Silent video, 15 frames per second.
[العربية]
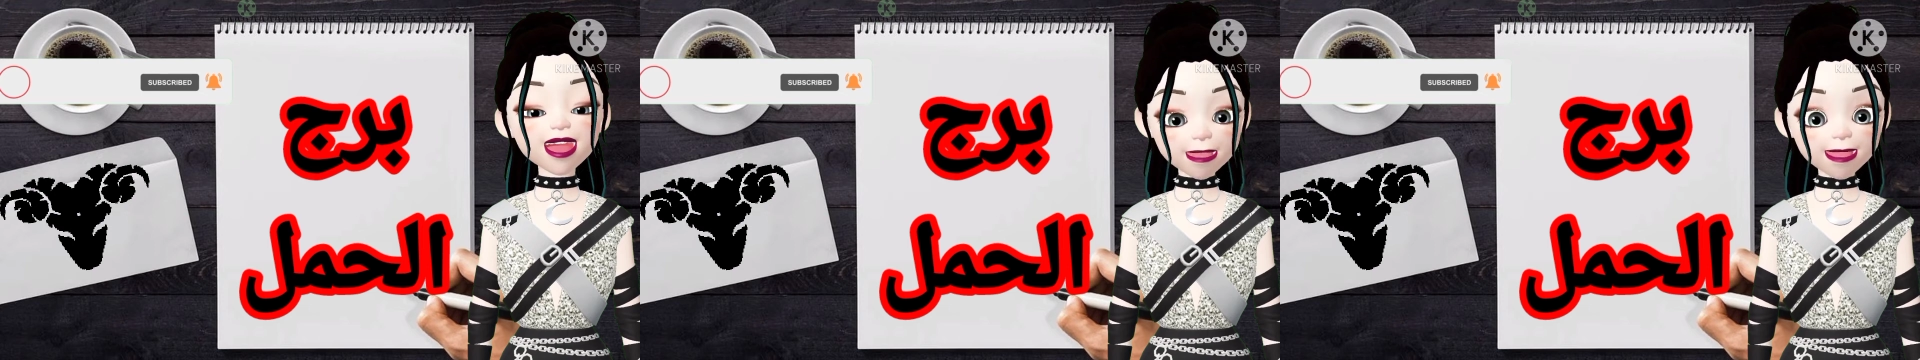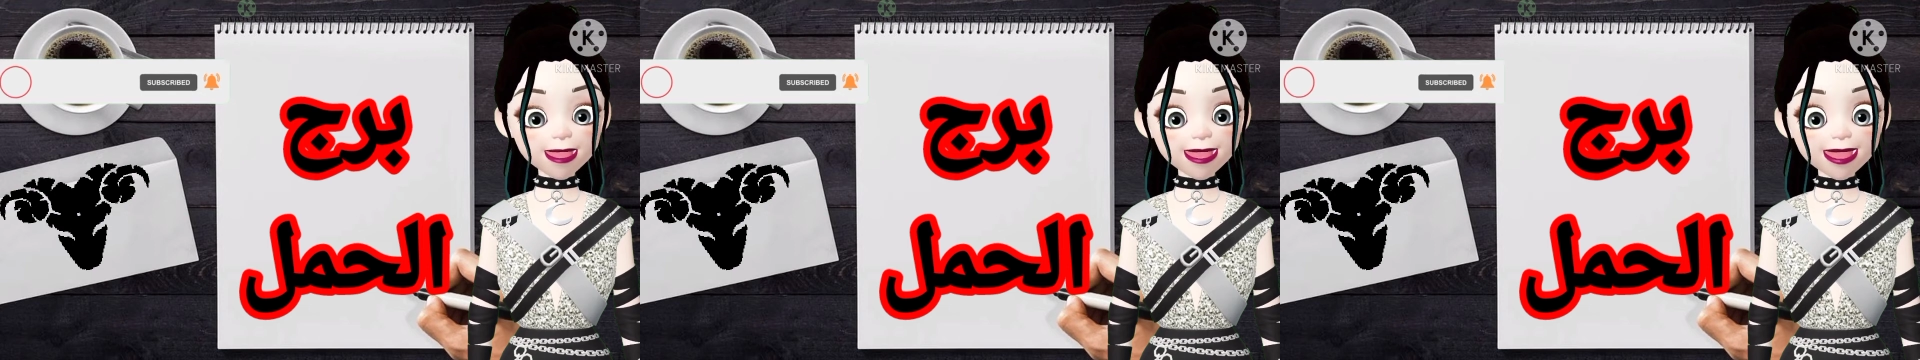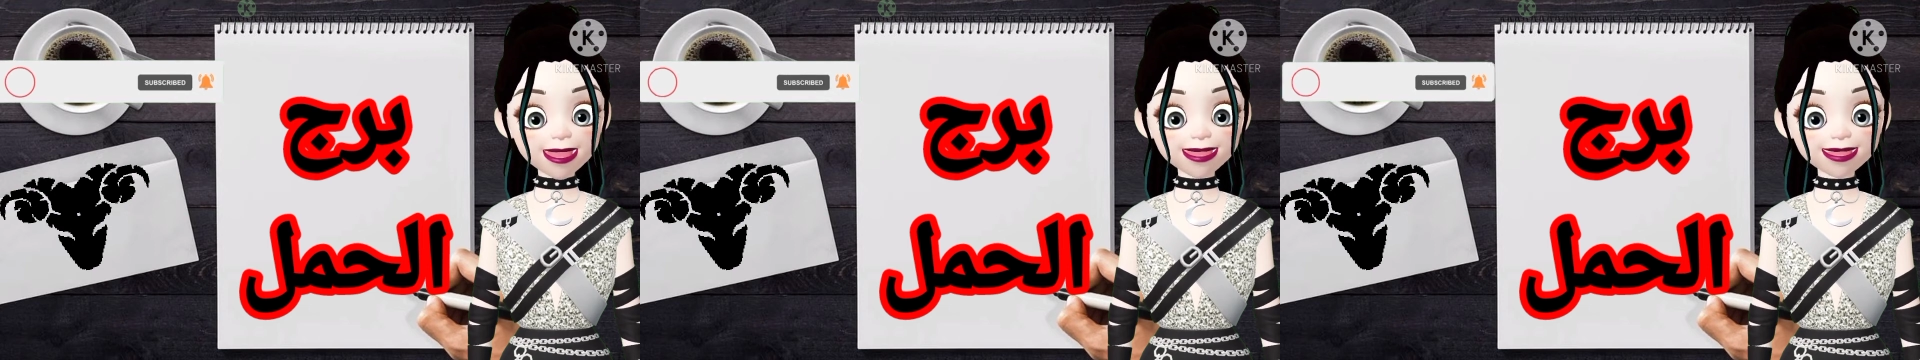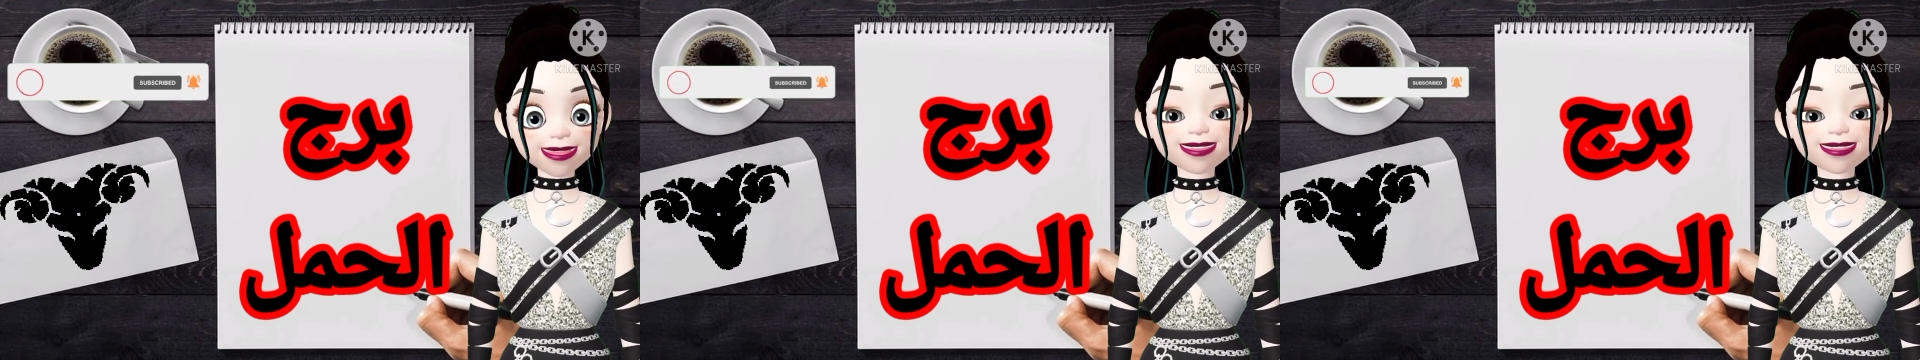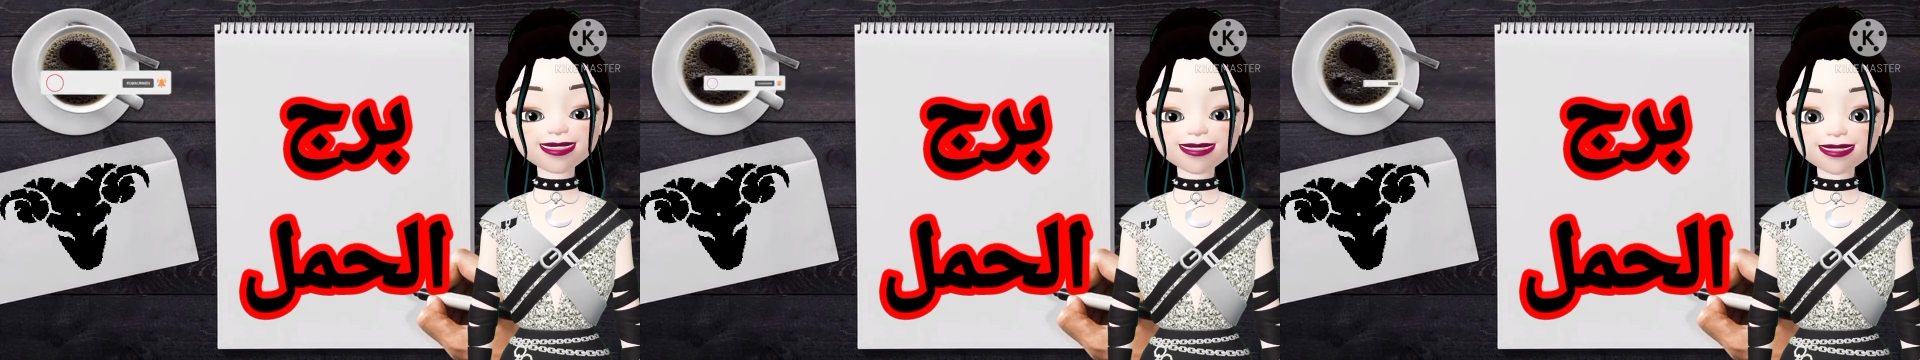الحمل
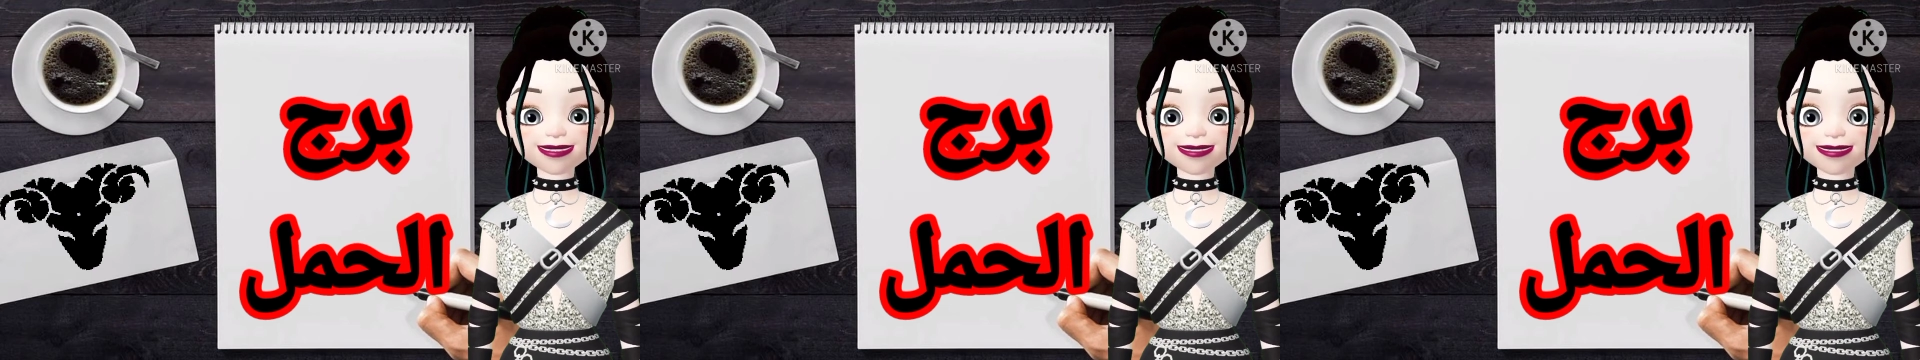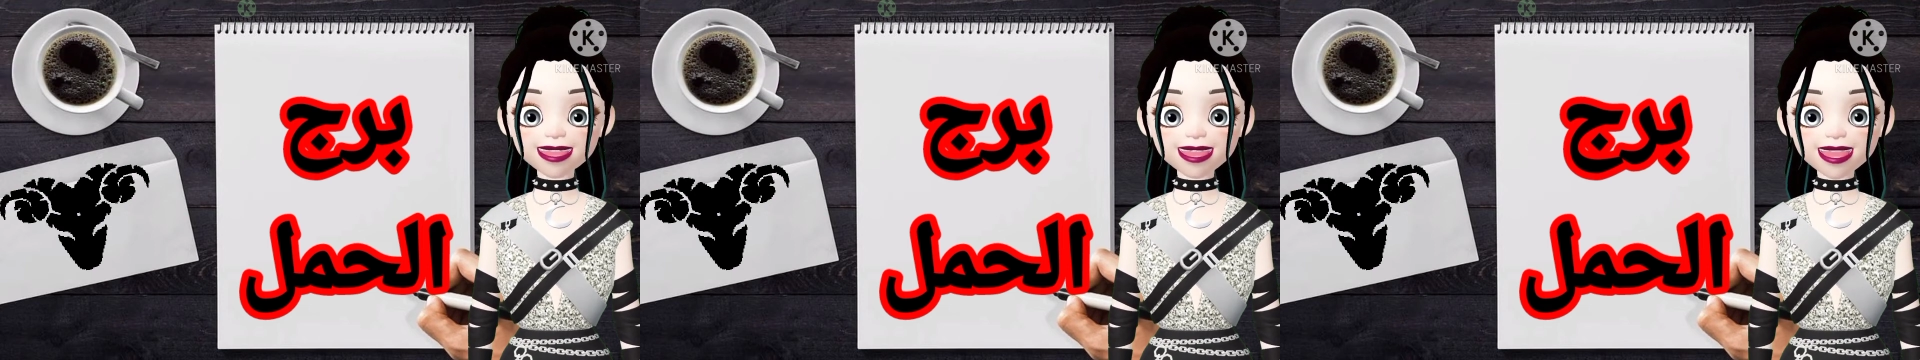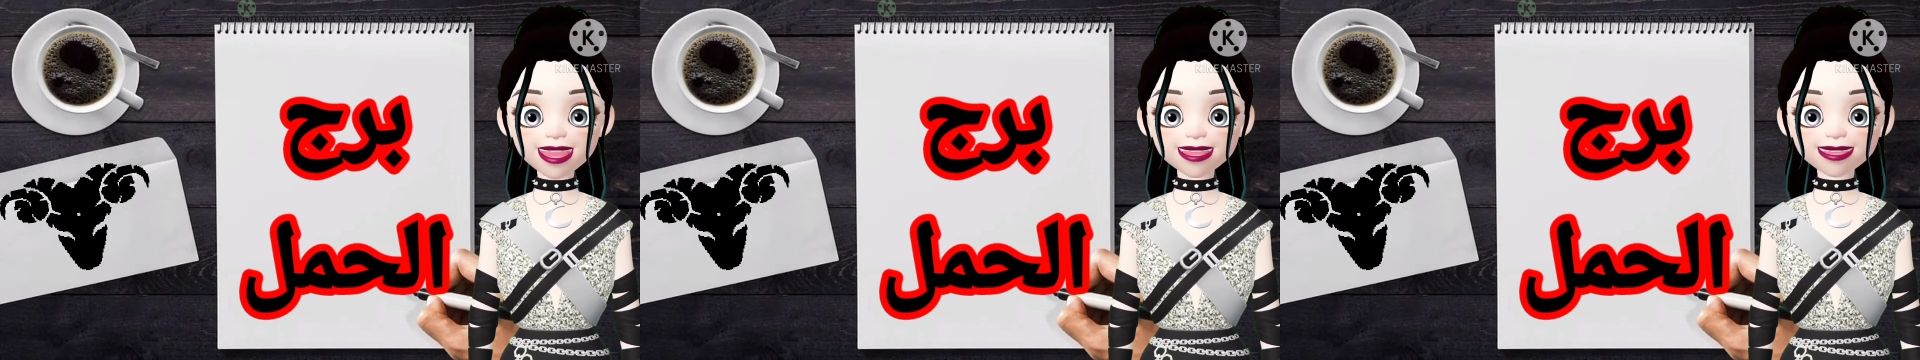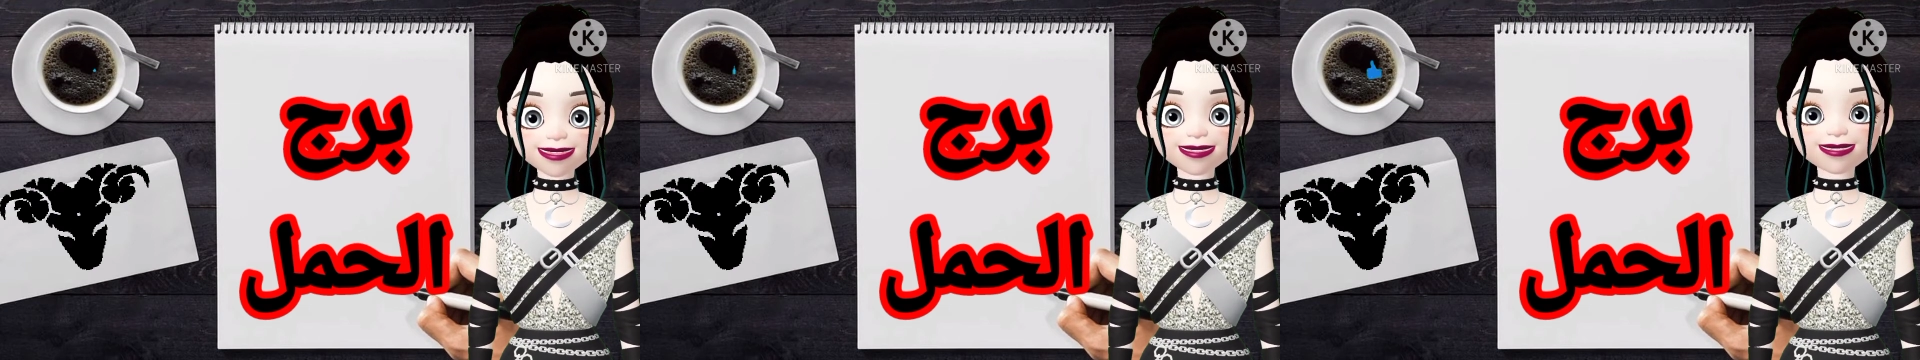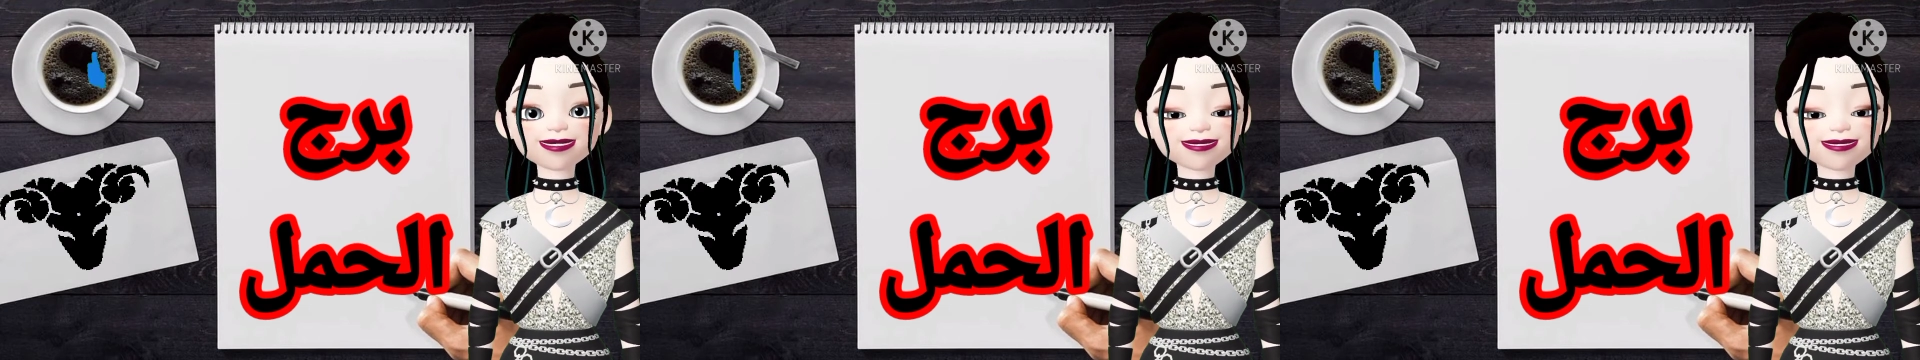التلات